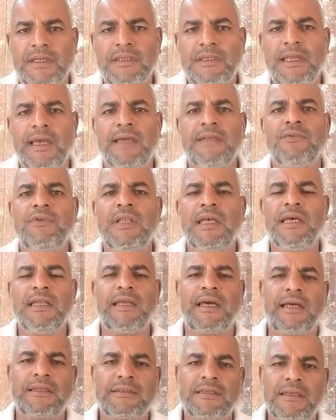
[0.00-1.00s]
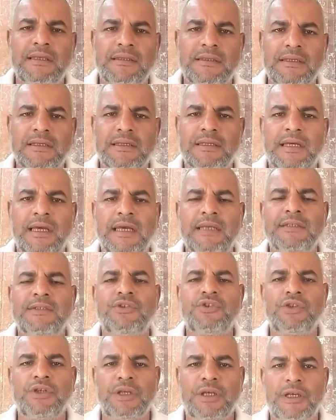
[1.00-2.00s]
نحن لا نعتذر عن
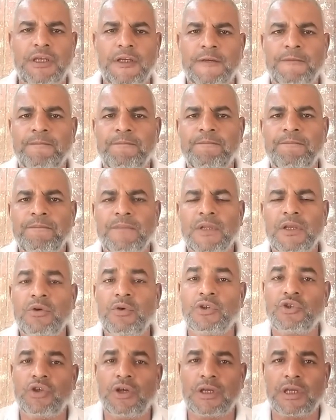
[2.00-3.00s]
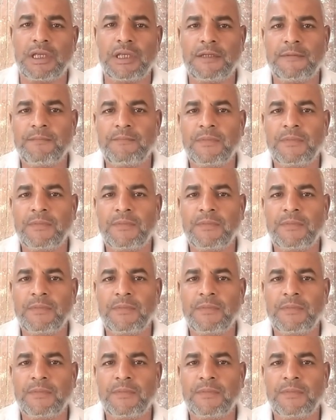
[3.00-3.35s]
شيء هو شرعي